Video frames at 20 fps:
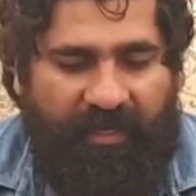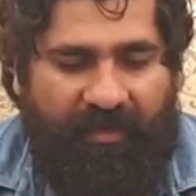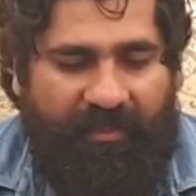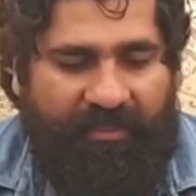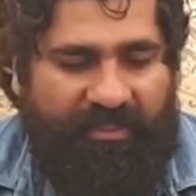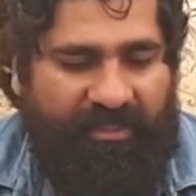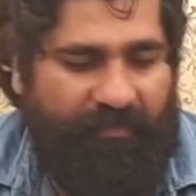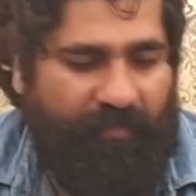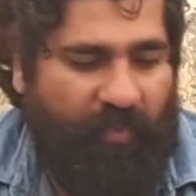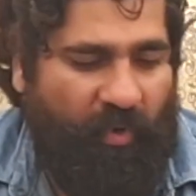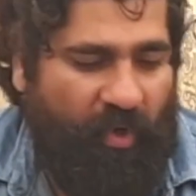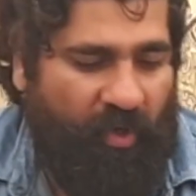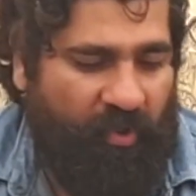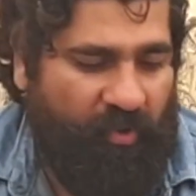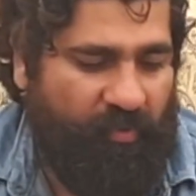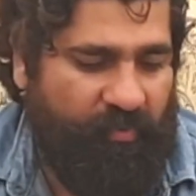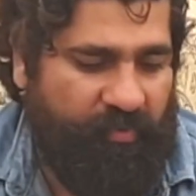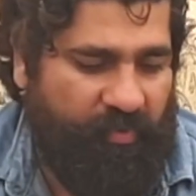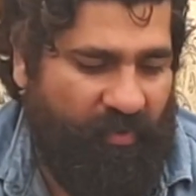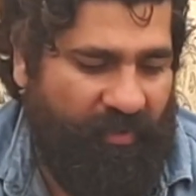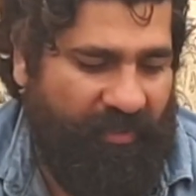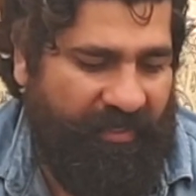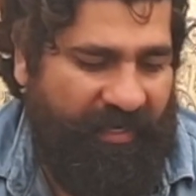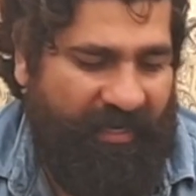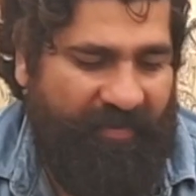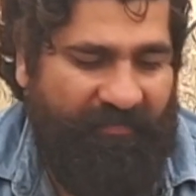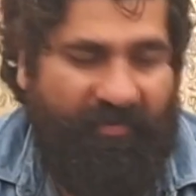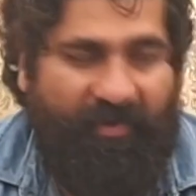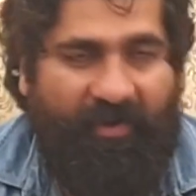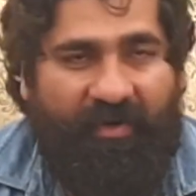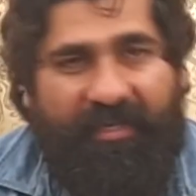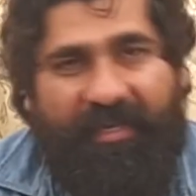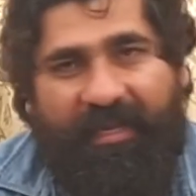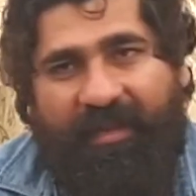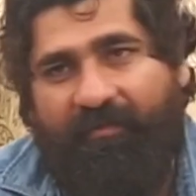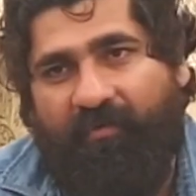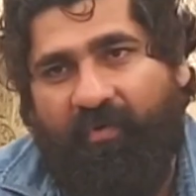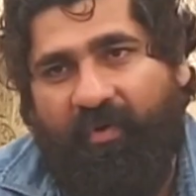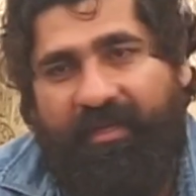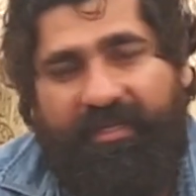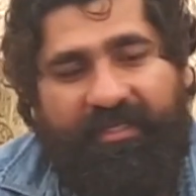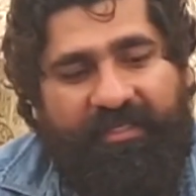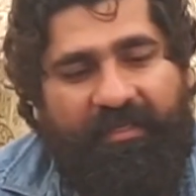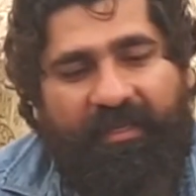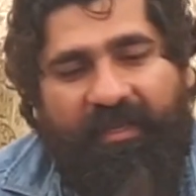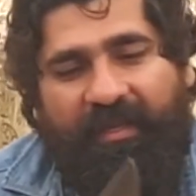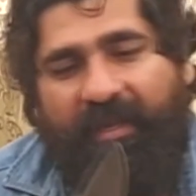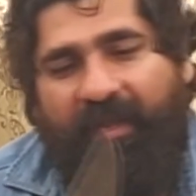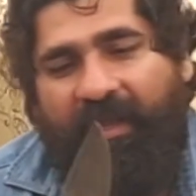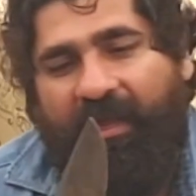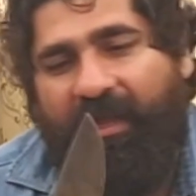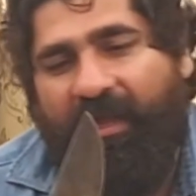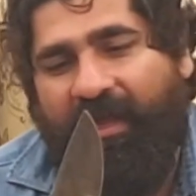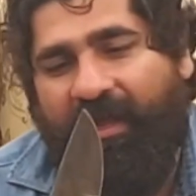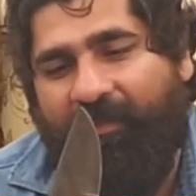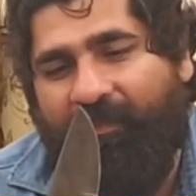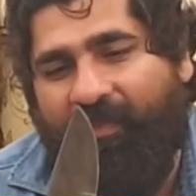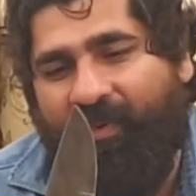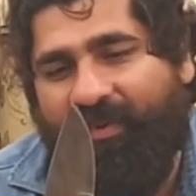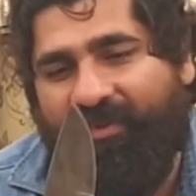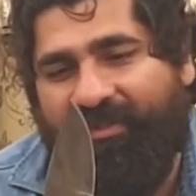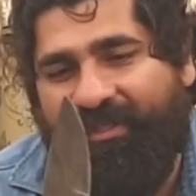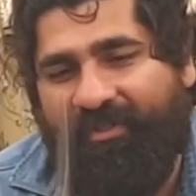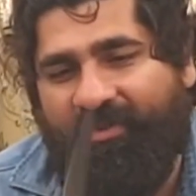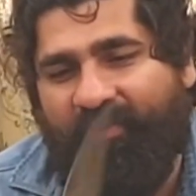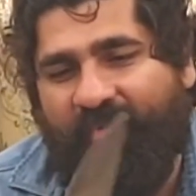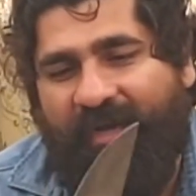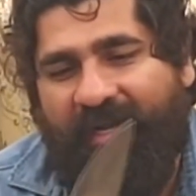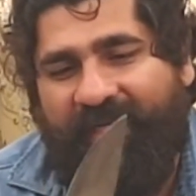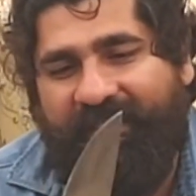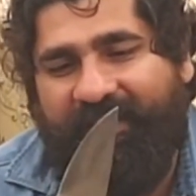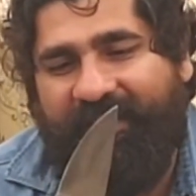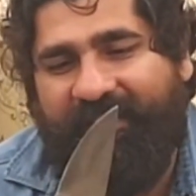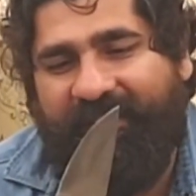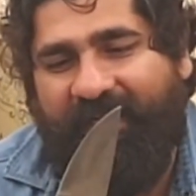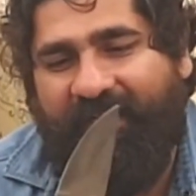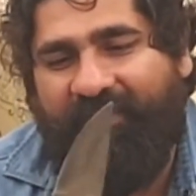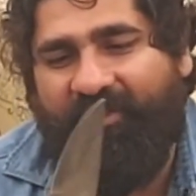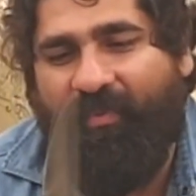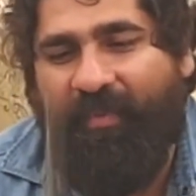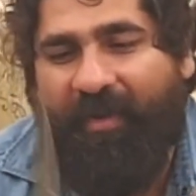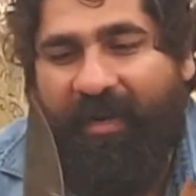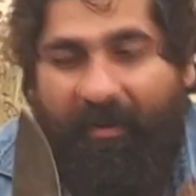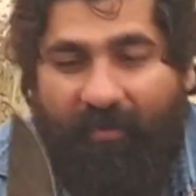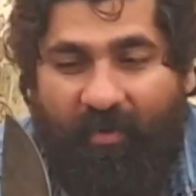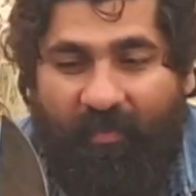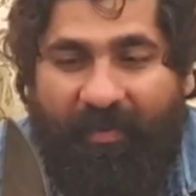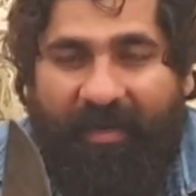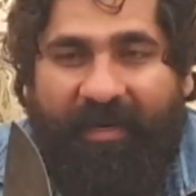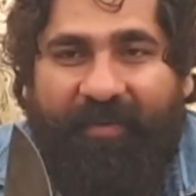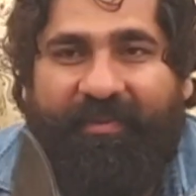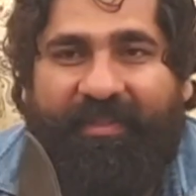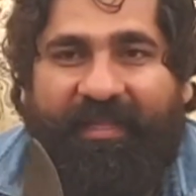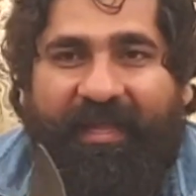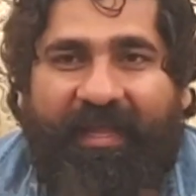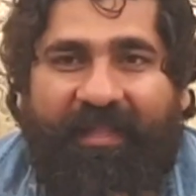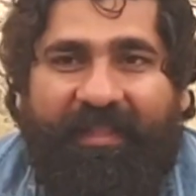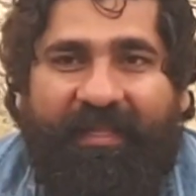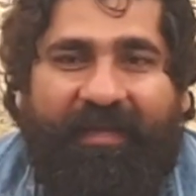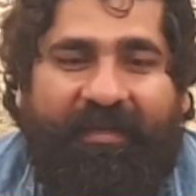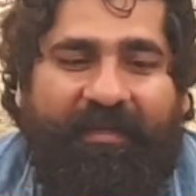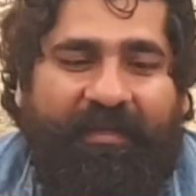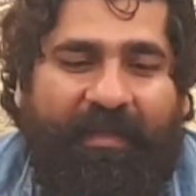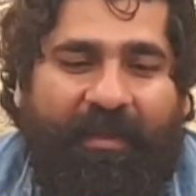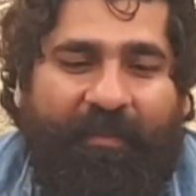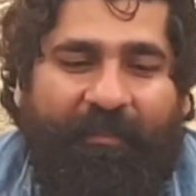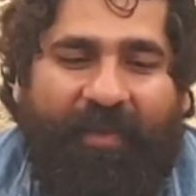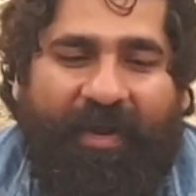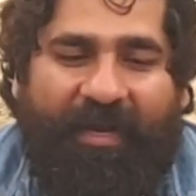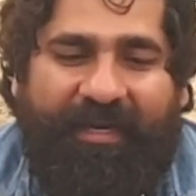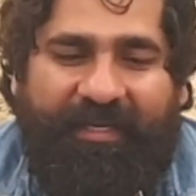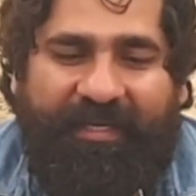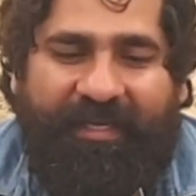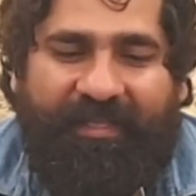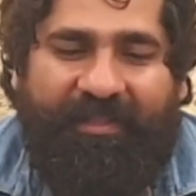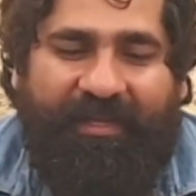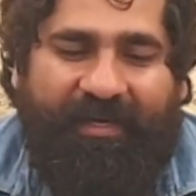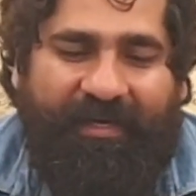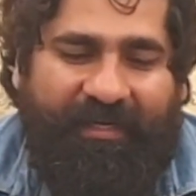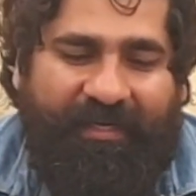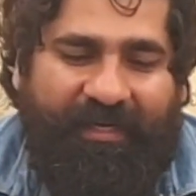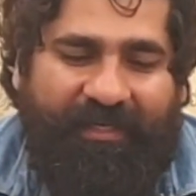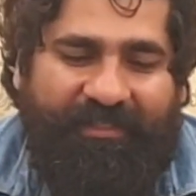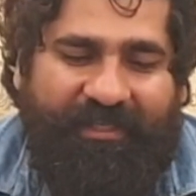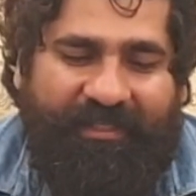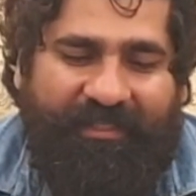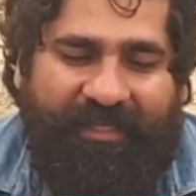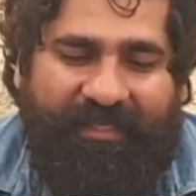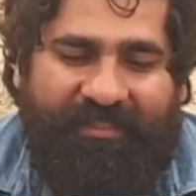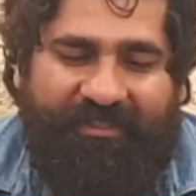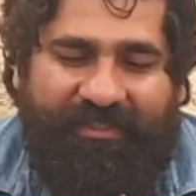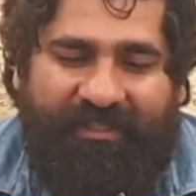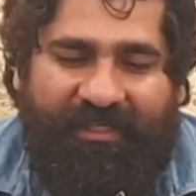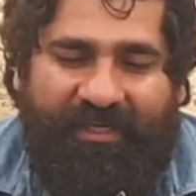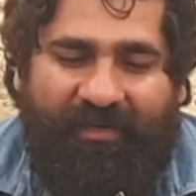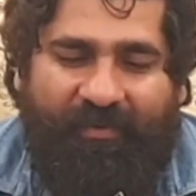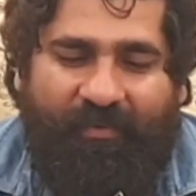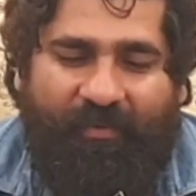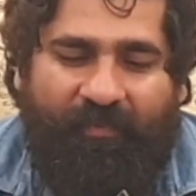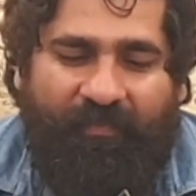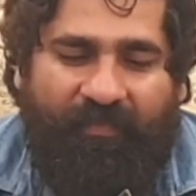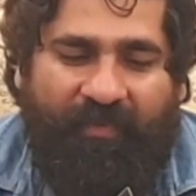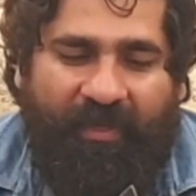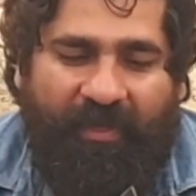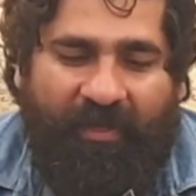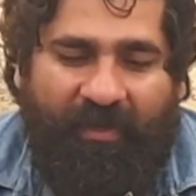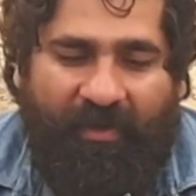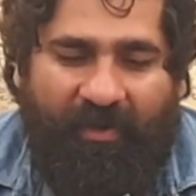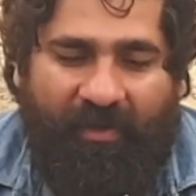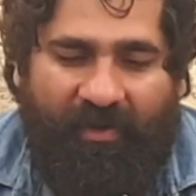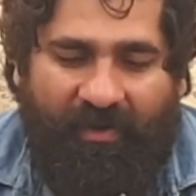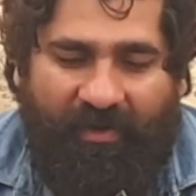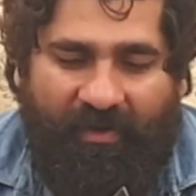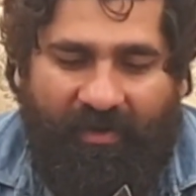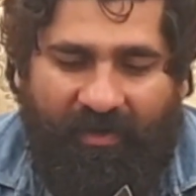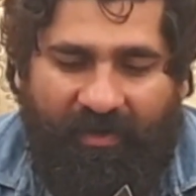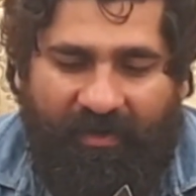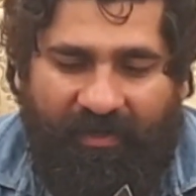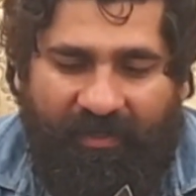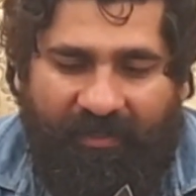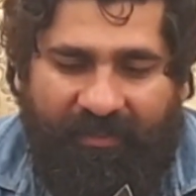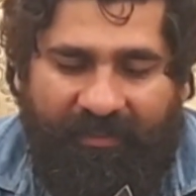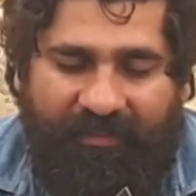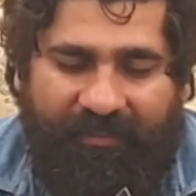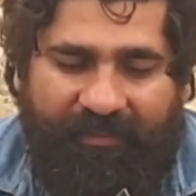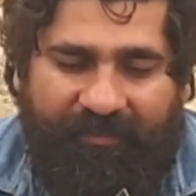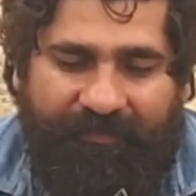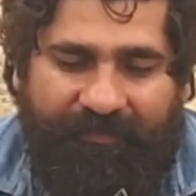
ये जी बहुत खूबसूरत नाइफ़ है और ये वही प्रोसेस हुआ है इसके साथ जो मैंने आपको पहले बताया था पानी के अंदर रखा जाता है स्टील को और